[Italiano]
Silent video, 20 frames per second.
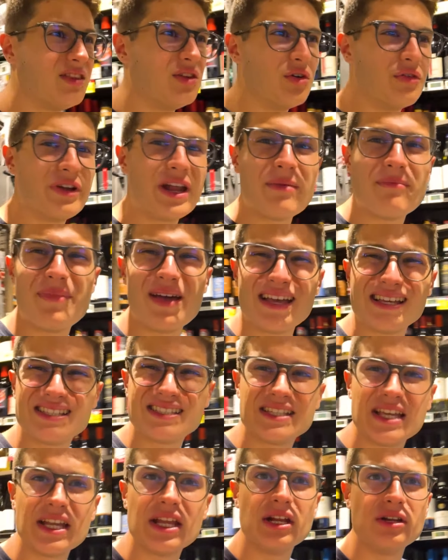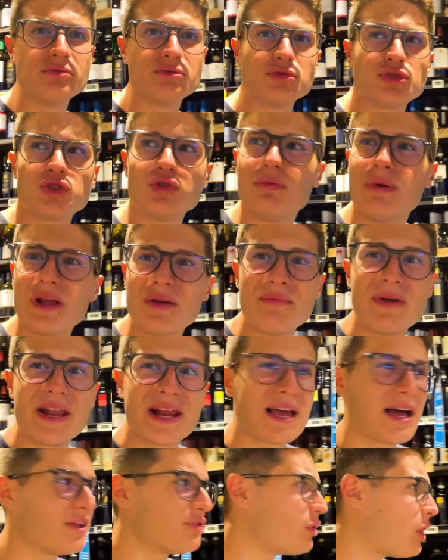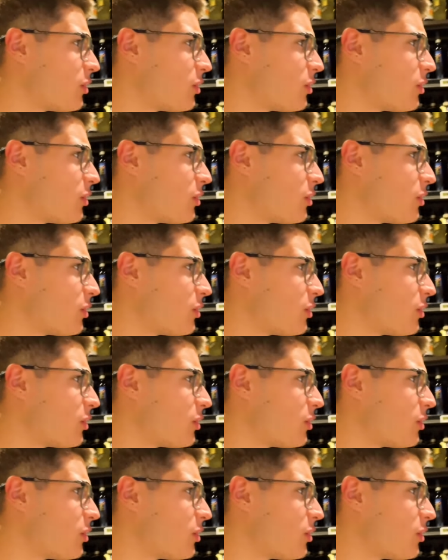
dovrebbe essere in un supermercato a